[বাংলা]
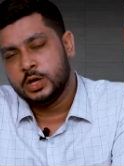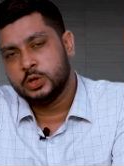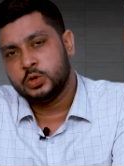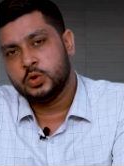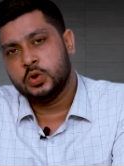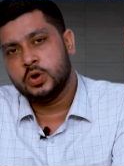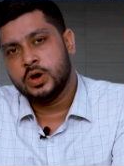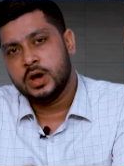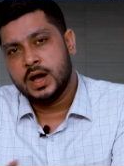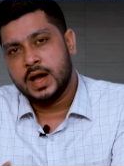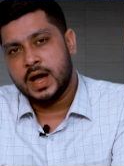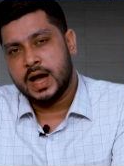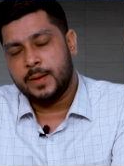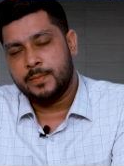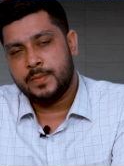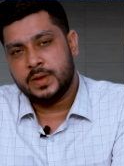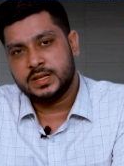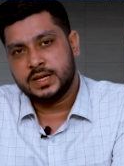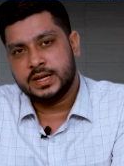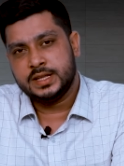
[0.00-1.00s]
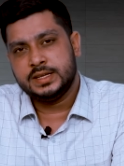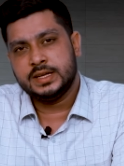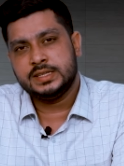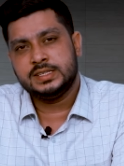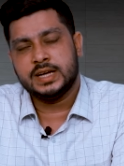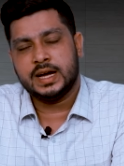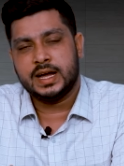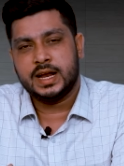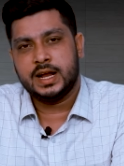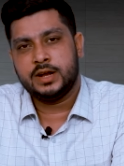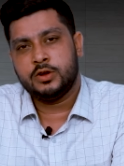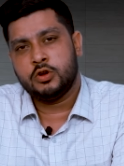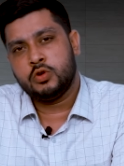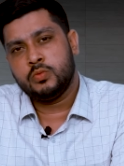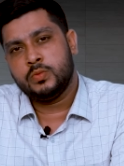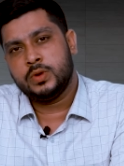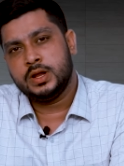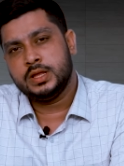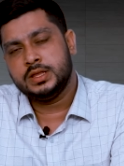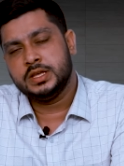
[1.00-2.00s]
তো আমরা জানি যে যারা
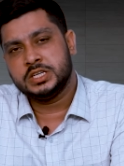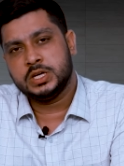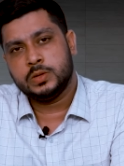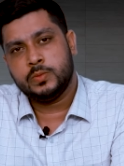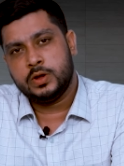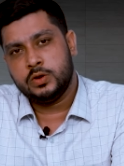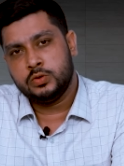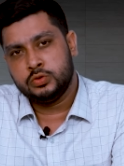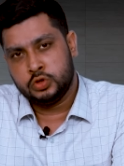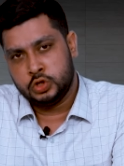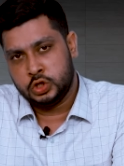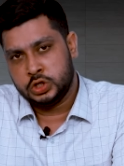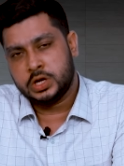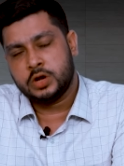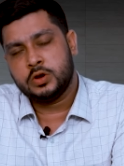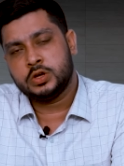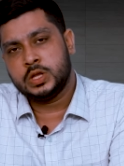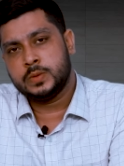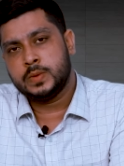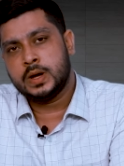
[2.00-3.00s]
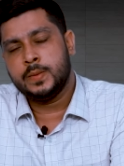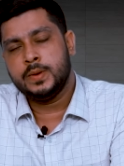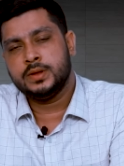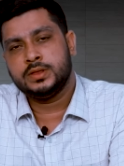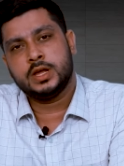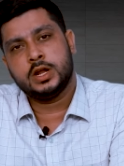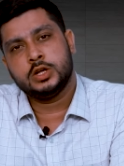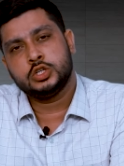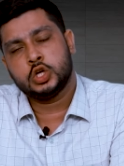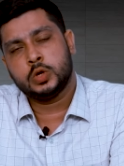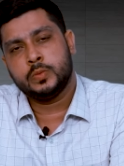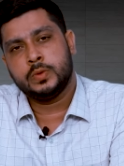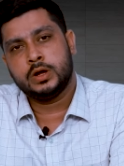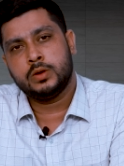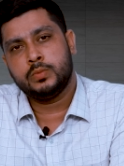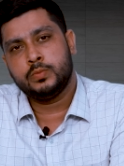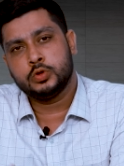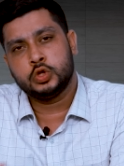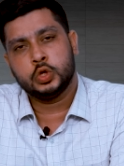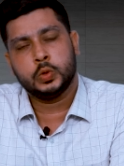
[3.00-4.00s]
নর্মালি দেশের বাইরে উচ্চশিক্ষার কথা ভাবে তারা সবার
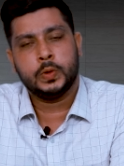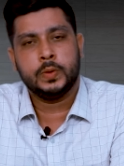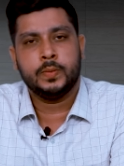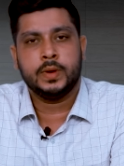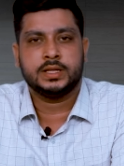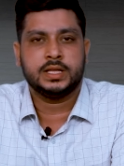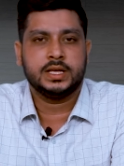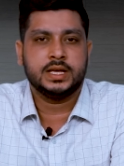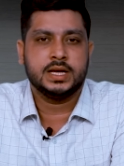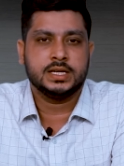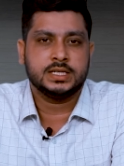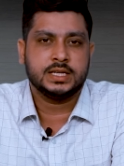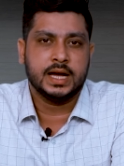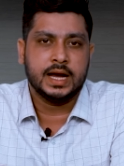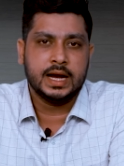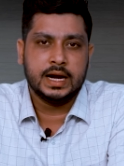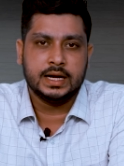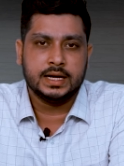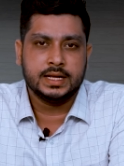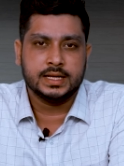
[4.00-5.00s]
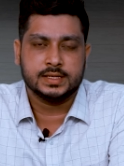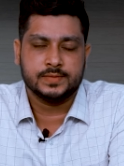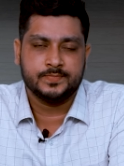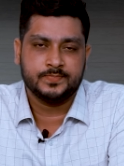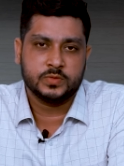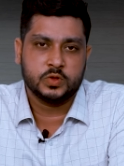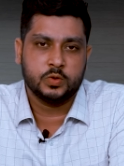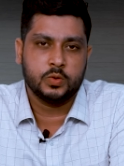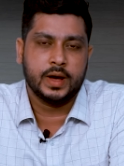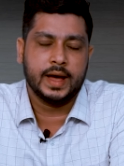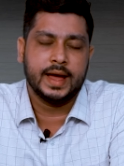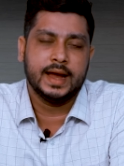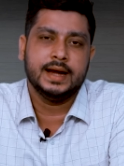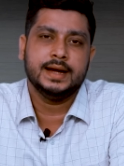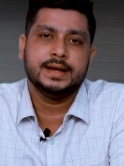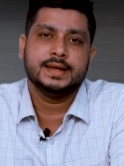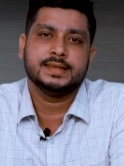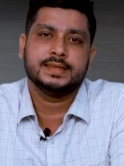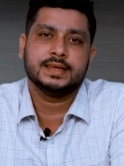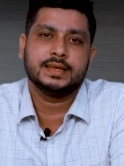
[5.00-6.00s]
প্রথমে মাথায় আসে আইএলটিএস তো
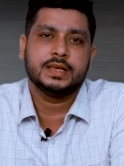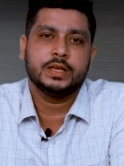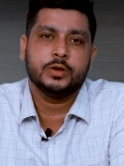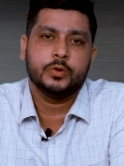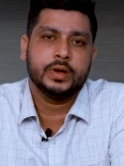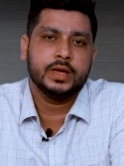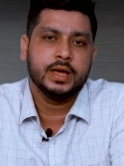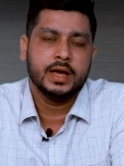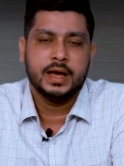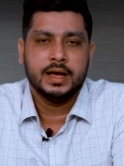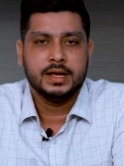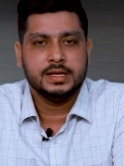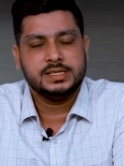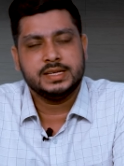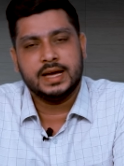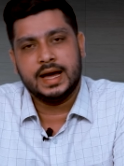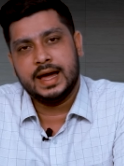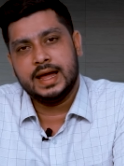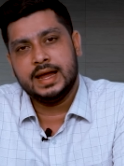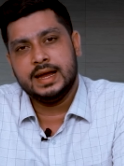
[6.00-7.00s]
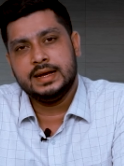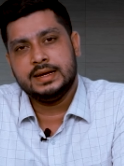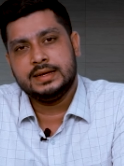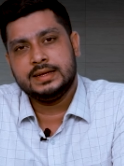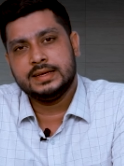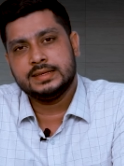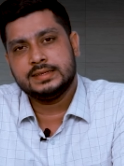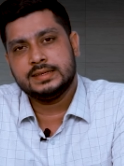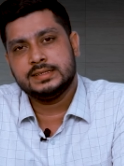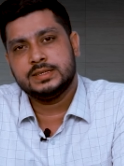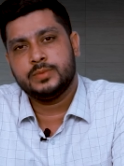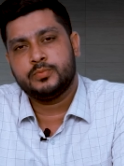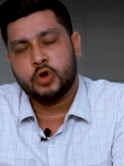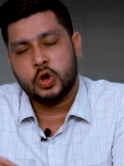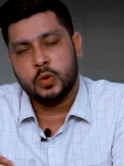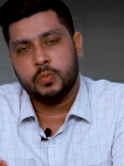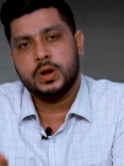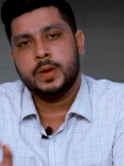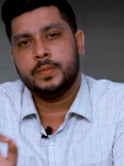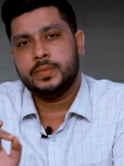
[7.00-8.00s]
আইএলটিএসে কি হয় যে আইএলটিএসে যে
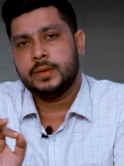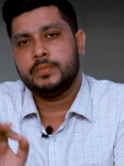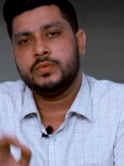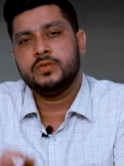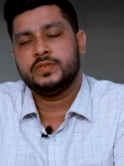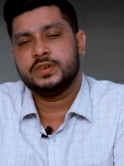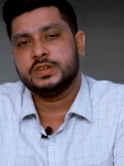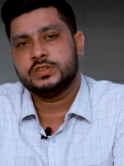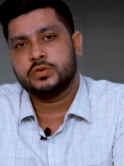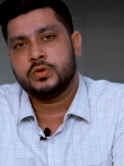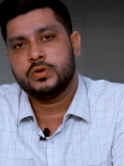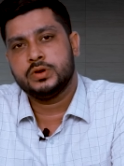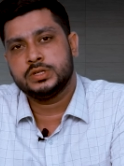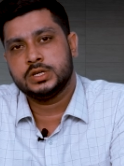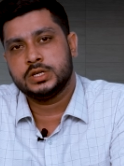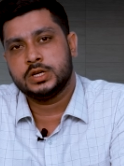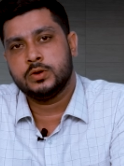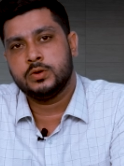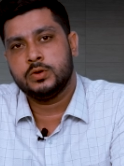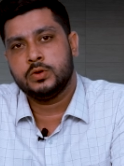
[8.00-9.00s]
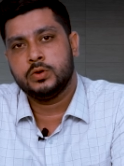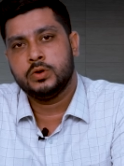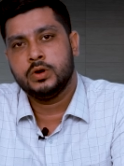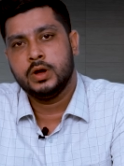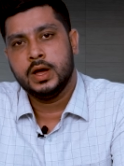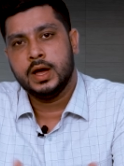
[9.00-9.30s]
প্রবলেমটা আপনি ফেস করেন সেটা হলো